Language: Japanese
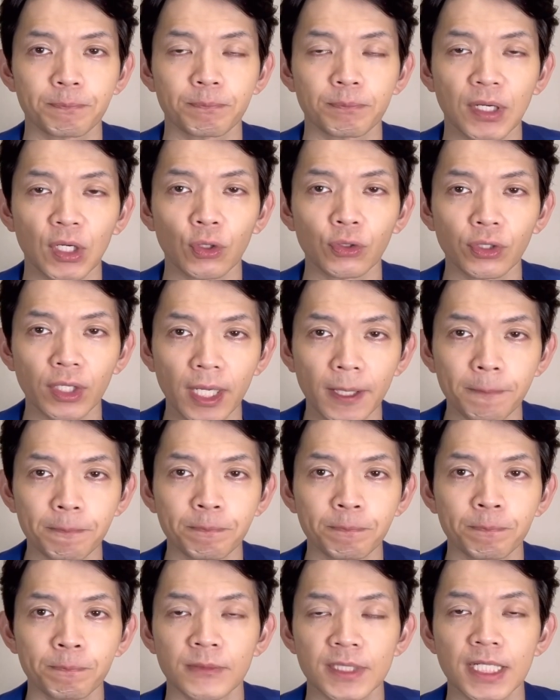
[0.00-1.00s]
まあ、この辺
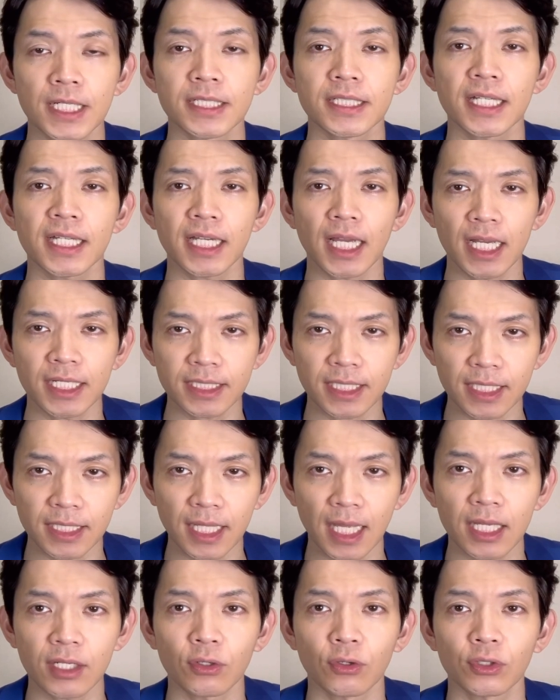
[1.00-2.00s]
税制改正
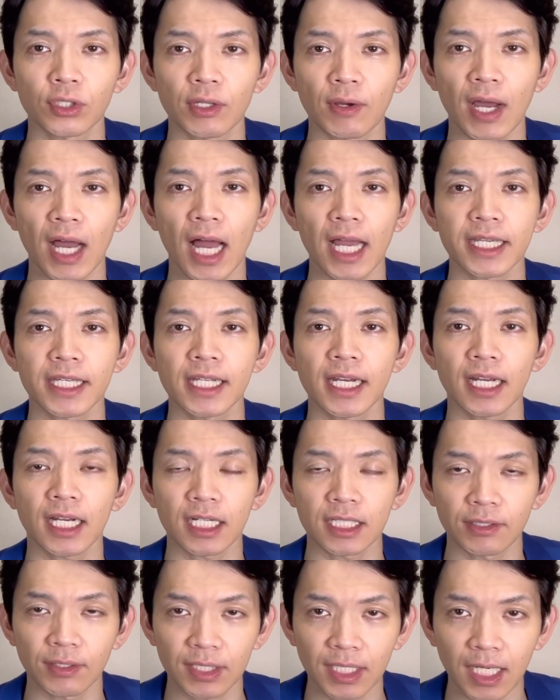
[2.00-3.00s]
大綱では明ら
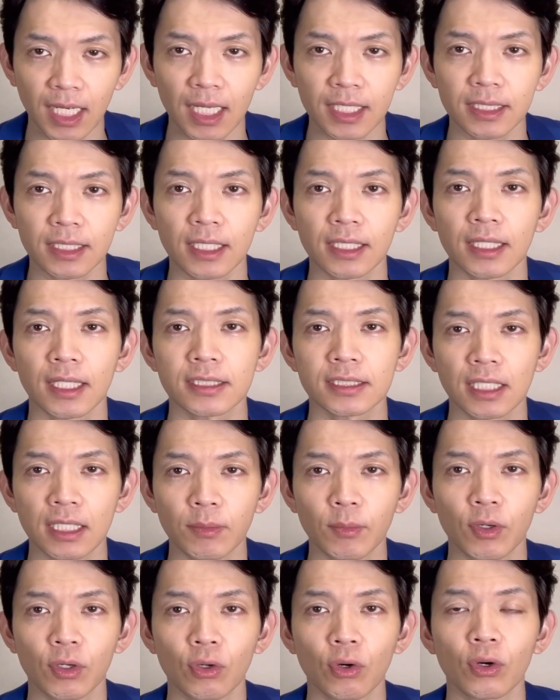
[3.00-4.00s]
かではなかったんですけど
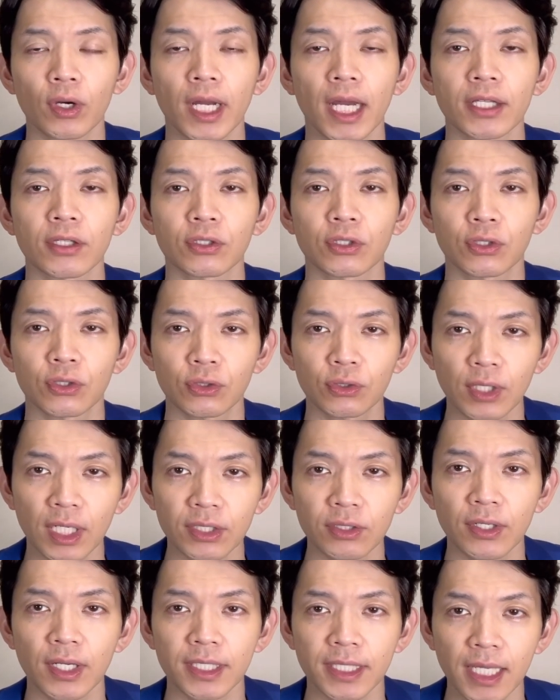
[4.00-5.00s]
も、今回の
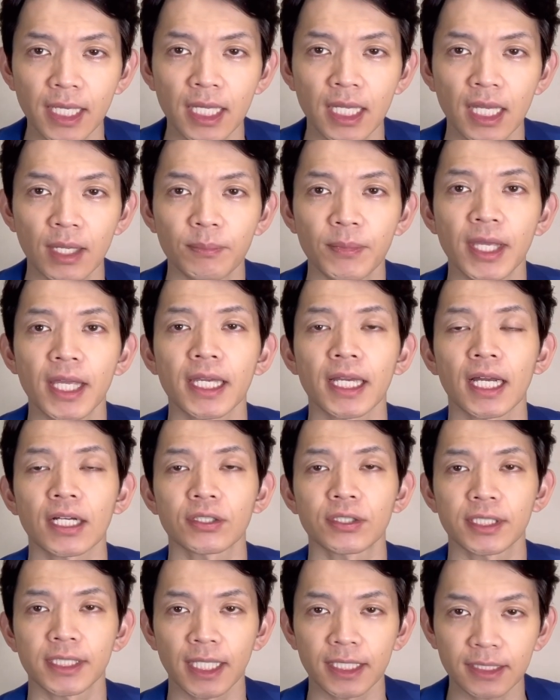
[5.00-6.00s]
キューアンドエー で明
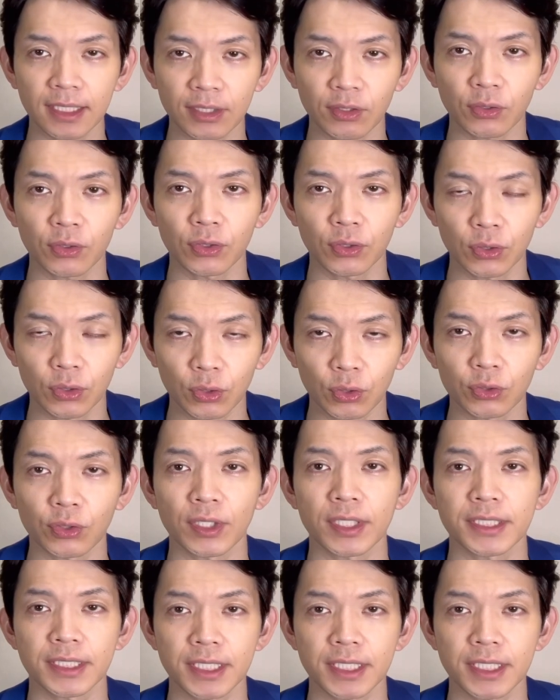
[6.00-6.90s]
確になったということです